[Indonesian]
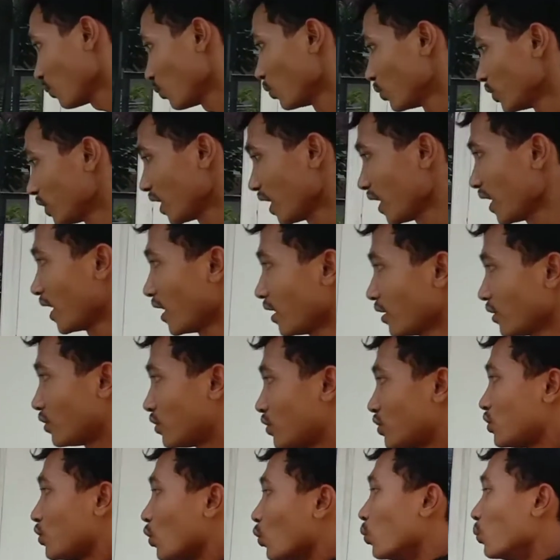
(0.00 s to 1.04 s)
punya yang
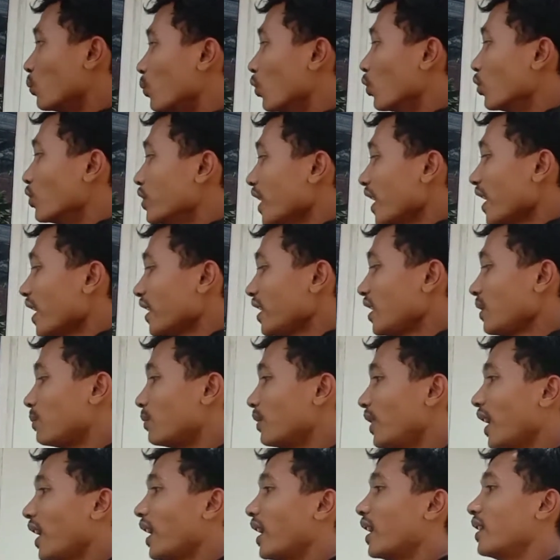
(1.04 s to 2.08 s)
jumbonya nih
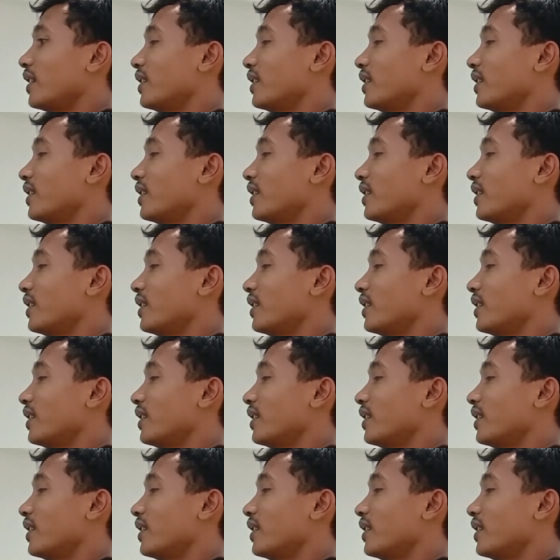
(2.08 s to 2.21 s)
Bunda.